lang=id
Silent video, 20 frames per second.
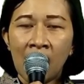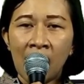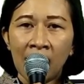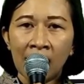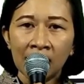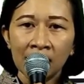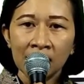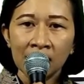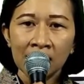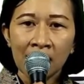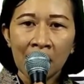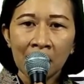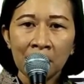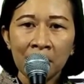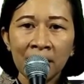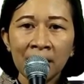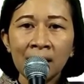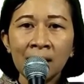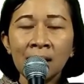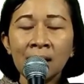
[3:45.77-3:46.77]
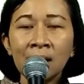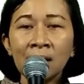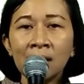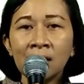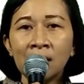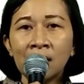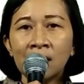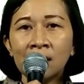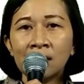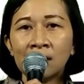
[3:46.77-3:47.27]
Akan tetapi,
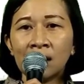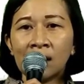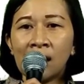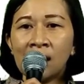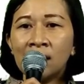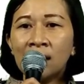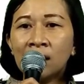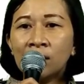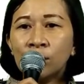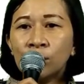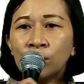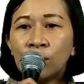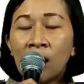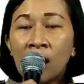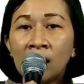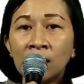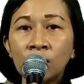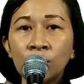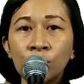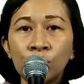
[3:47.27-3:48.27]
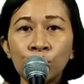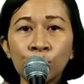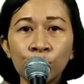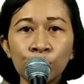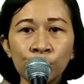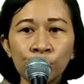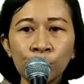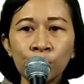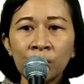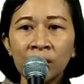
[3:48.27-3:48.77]
Terkadang Tuhan
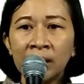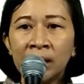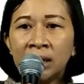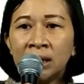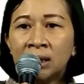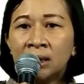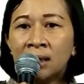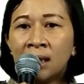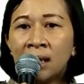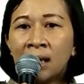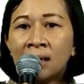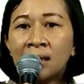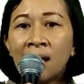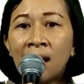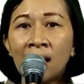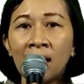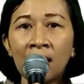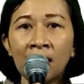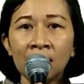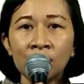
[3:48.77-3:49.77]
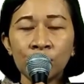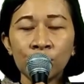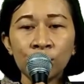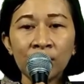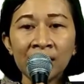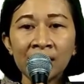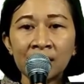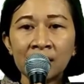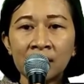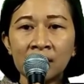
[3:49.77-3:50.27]
justru mengizinkan hal-hal
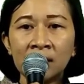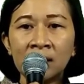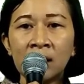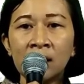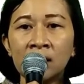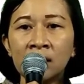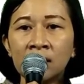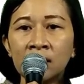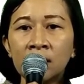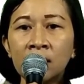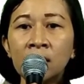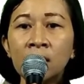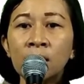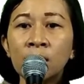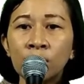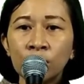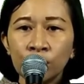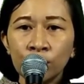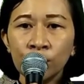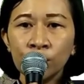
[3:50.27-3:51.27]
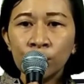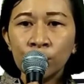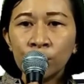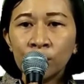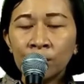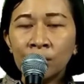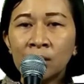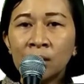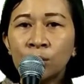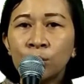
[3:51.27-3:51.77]
sulit terjadi
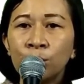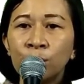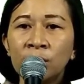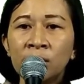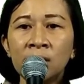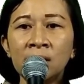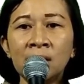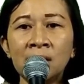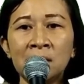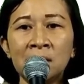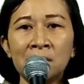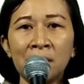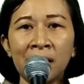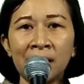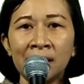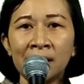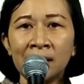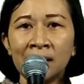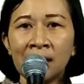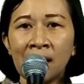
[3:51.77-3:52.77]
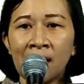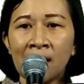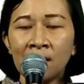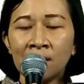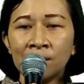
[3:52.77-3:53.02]
untuk menguji iman kita.